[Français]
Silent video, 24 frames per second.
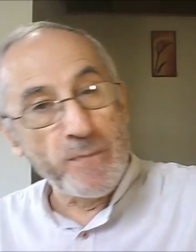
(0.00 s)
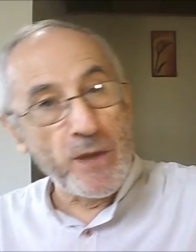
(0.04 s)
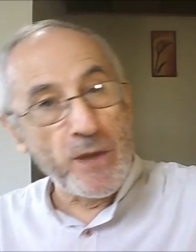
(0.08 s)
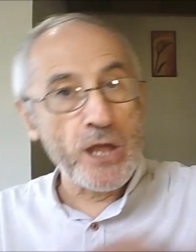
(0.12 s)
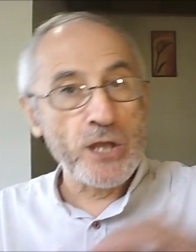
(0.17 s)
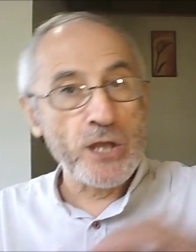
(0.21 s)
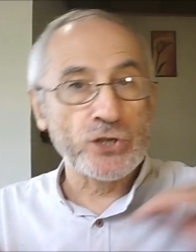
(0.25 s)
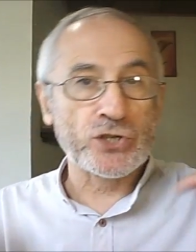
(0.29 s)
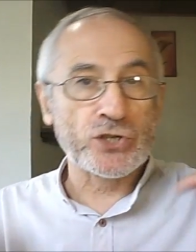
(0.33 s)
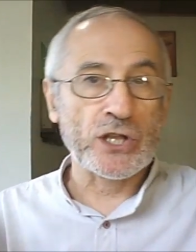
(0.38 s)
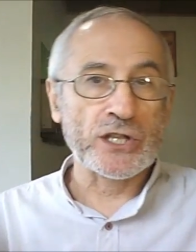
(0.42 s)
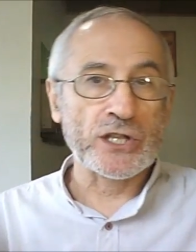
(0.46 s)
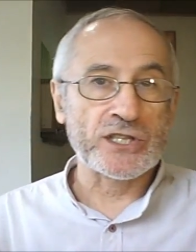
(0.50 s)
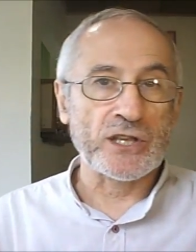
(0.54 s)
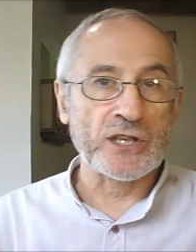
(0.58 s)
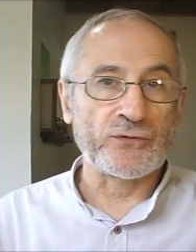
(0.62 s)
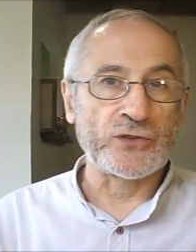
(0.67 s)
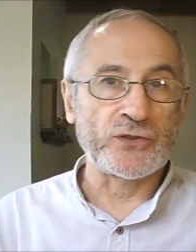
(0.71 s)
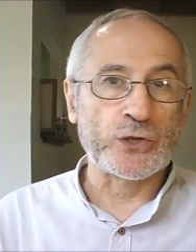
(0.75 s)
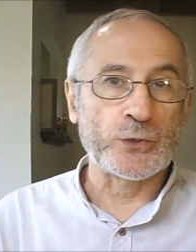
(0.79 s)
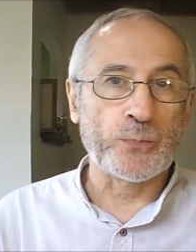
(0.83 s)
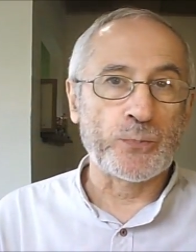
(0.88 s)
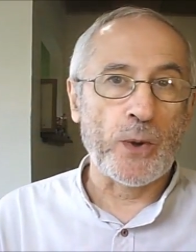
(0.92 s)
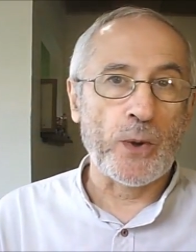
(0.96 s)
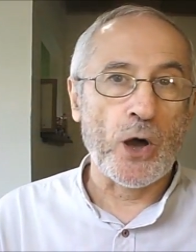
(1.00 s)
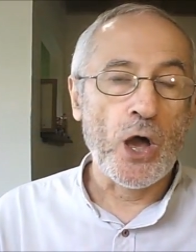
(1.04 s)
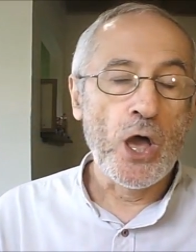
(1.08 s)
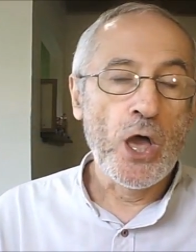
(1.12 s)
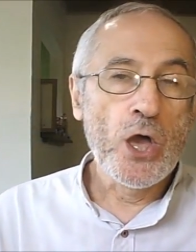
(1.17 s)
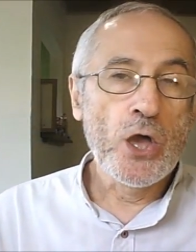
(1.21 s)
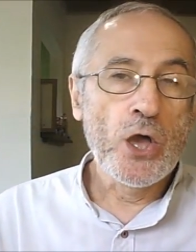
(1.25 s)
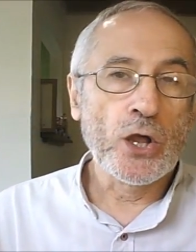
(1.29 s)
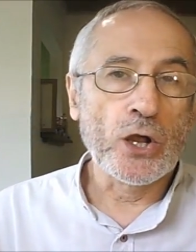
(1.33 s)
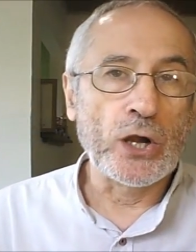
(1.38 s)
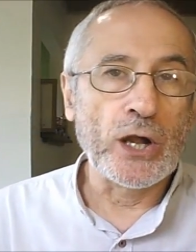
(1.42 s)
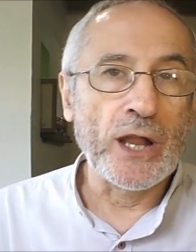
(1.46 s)
Mais ça ne s'affiche pas
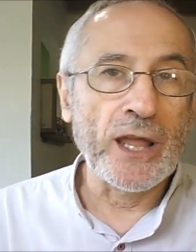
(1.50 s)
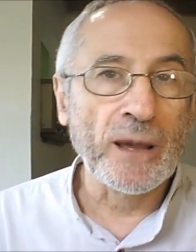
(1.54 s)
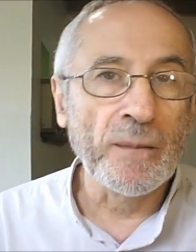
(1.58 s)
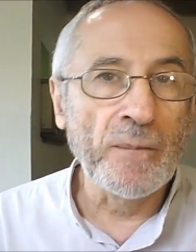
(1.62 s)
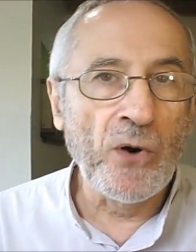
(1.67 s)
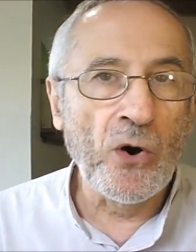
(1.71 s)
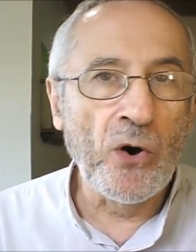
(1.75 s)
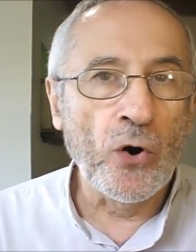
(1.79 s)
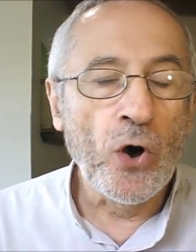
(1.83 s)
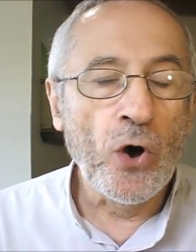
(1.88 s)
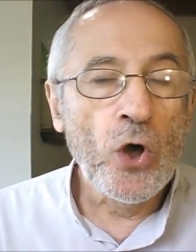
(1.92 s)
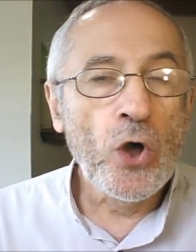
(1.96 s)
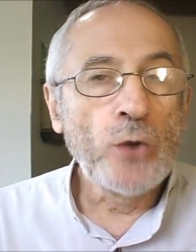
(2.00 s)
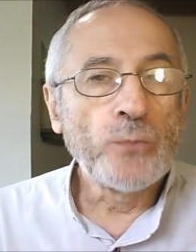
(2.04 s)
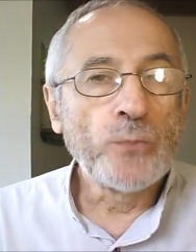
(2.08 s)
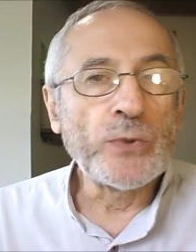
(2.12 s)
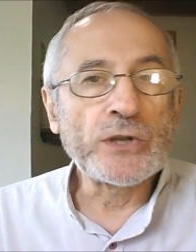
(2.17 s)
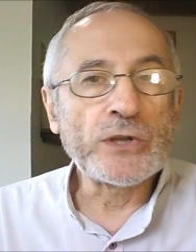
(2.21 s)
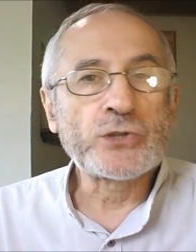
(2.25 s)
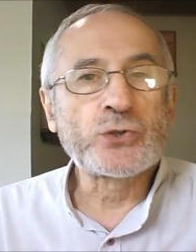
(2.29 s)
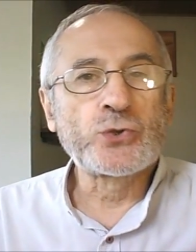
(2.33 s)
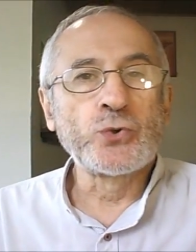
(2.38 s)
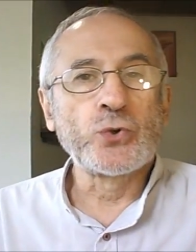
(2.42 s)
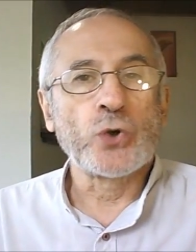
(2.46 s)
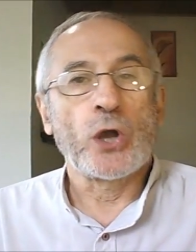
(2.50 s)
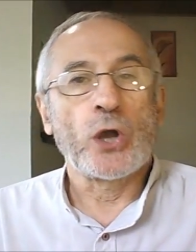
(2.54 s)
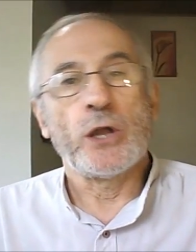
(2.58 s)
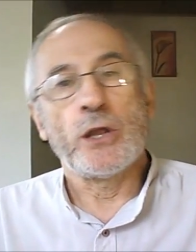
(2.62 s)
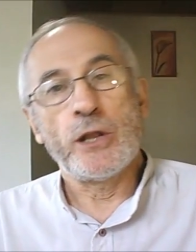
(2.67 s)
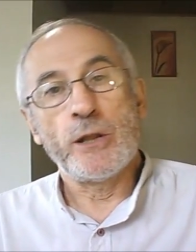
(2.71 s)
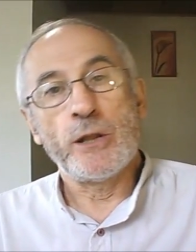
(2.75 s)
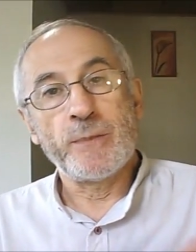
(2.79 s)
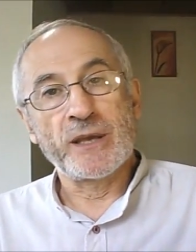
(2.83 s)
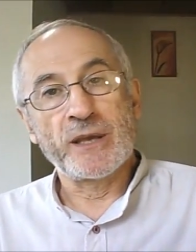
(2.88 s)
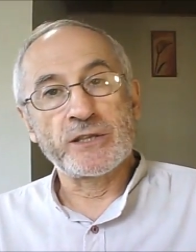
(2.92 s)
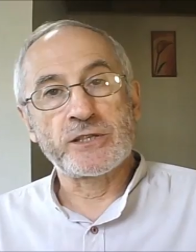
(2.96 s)
clairement, bien sûr, et
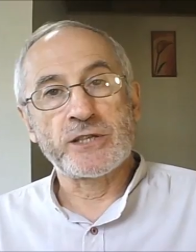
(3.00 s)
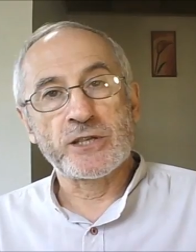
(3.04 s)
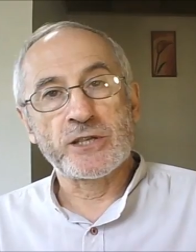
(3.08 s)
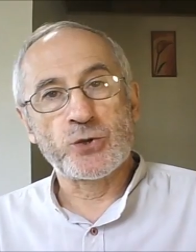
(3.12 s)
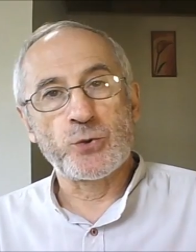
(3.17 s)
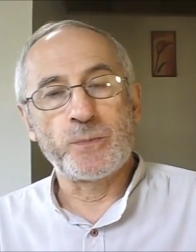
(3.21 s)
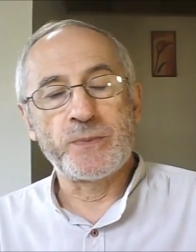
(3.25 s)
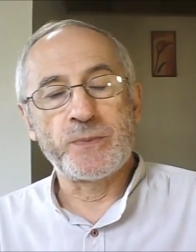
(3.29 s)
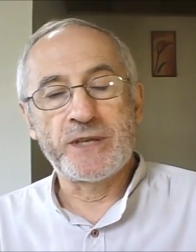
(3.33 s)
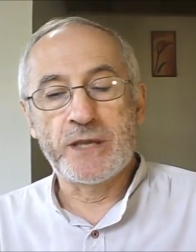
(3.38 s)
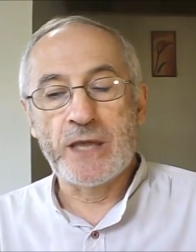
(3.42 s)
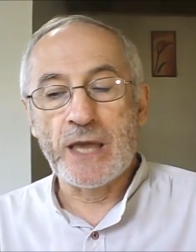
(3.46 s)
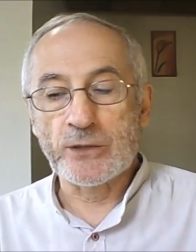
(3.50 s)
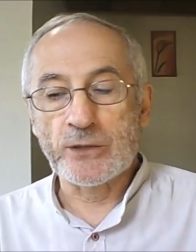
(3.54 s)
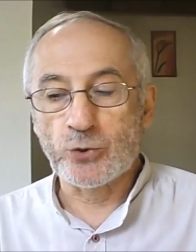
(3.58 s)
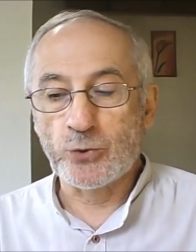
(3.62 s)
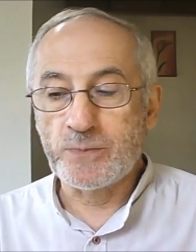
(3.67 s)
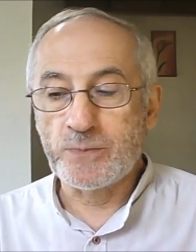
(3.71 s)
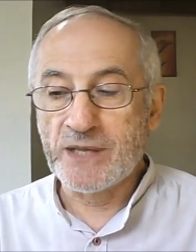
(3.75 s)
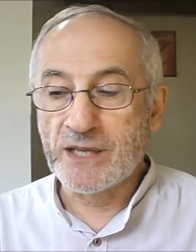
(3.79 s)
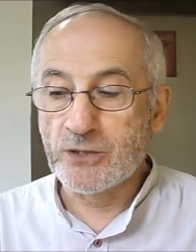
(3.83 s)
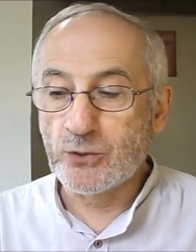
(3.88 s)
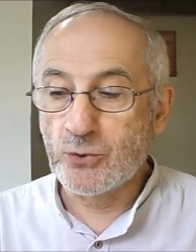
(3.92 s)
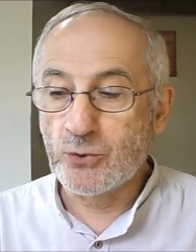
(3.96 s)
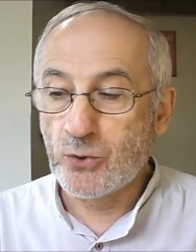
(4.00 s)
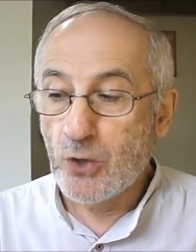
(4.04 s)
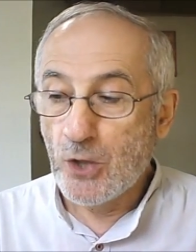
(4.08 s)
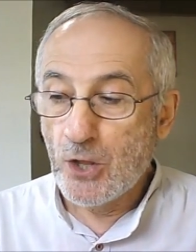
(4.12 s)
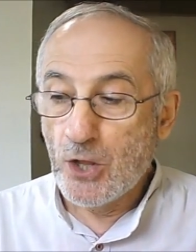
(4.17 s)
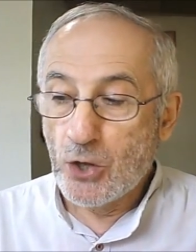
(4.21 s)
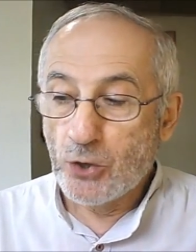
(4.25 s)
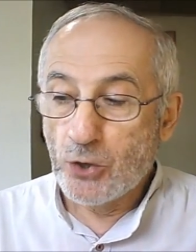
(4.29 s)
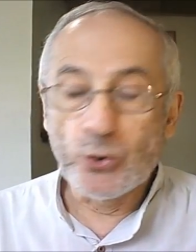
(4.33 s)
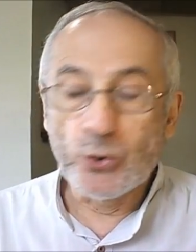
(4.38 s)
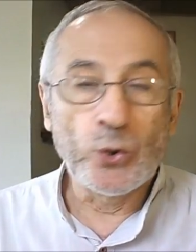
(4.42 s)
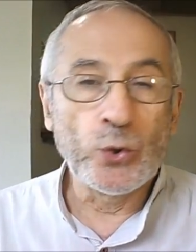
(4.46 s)
les médias se piquent bien de,
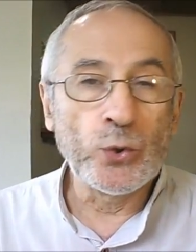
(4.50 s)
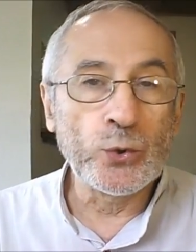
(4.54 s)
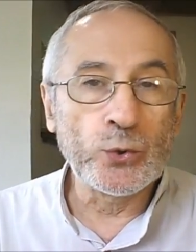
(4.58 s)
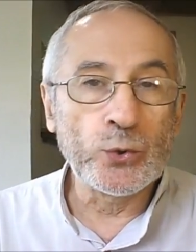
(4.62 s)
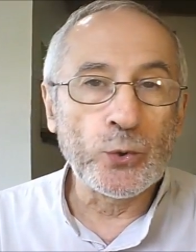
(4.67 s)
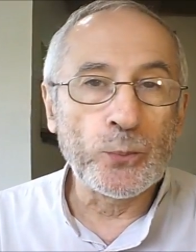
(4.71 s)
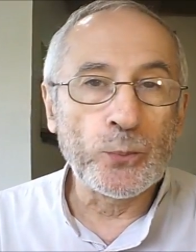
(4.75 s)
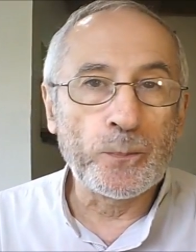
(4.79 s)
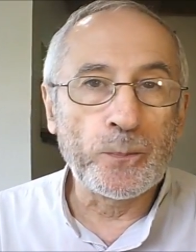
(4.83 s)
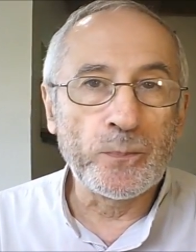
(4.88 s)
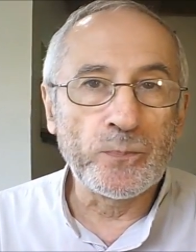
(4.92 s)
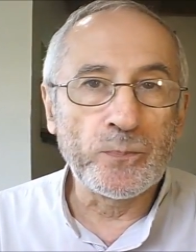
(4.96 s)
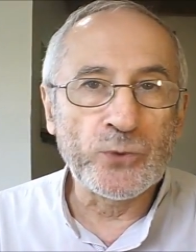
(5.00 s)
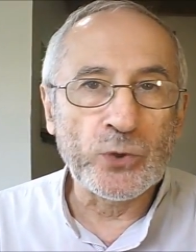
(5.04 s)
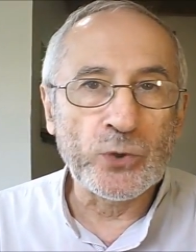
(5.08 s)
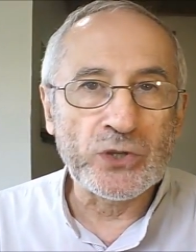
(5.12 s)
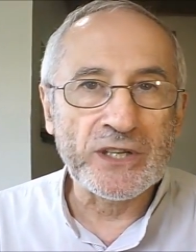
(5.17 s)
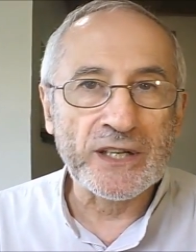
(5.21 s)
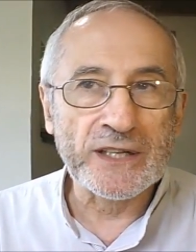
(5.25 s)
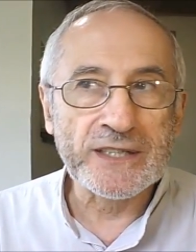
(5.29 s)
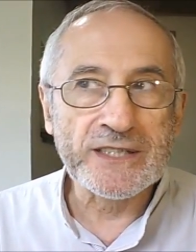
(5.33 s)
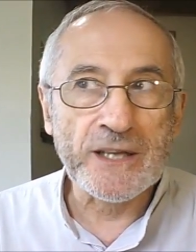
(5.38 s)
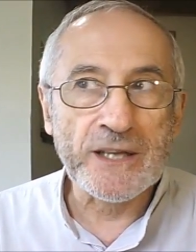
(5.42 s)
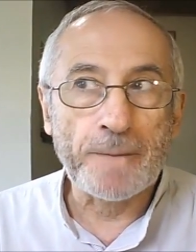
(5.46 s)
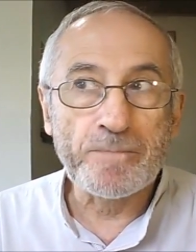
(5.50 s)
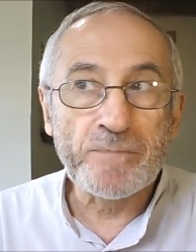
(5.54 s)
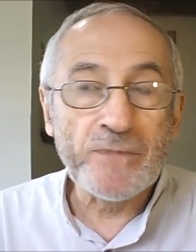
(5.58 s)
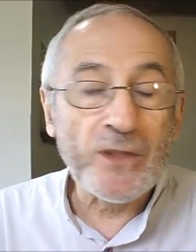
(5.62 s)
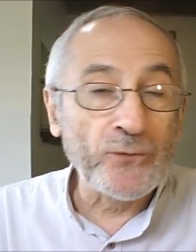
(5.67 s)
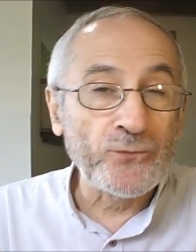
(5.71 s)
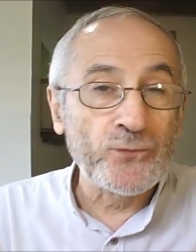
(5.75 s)
de, de, dire ça.